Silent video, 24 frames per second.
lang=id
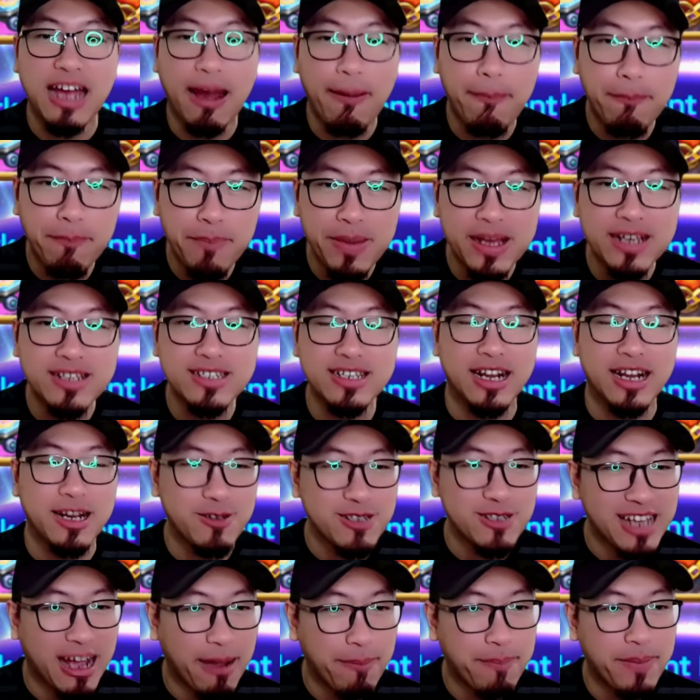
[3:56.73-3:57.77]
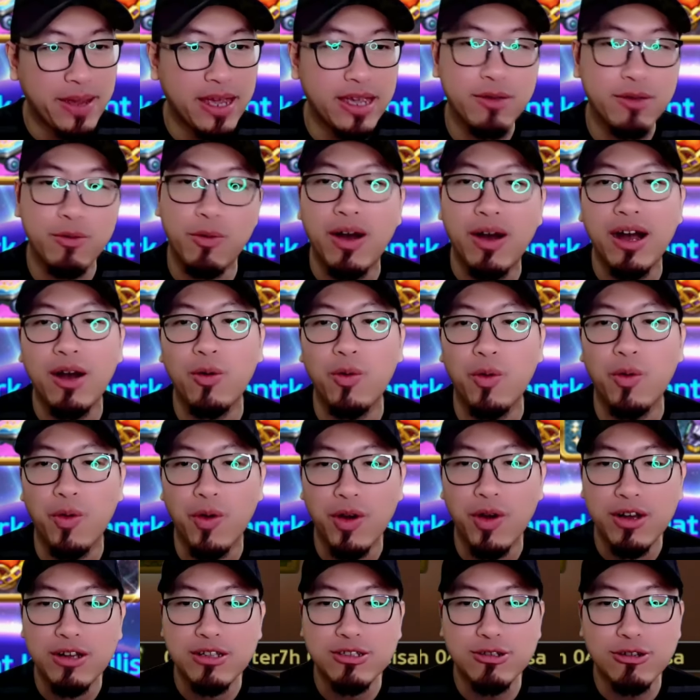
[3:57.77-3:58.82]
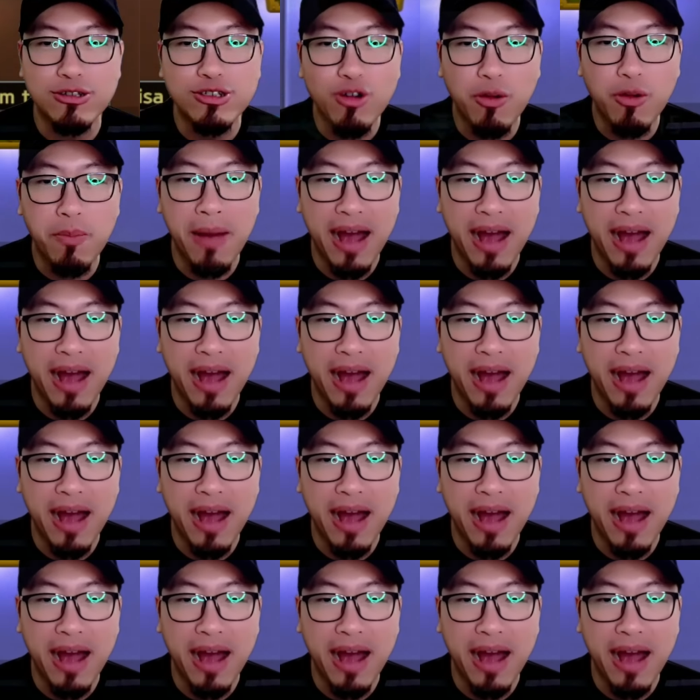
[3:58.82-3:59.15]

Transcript: jumping sekaligus HPI. Wow, cocok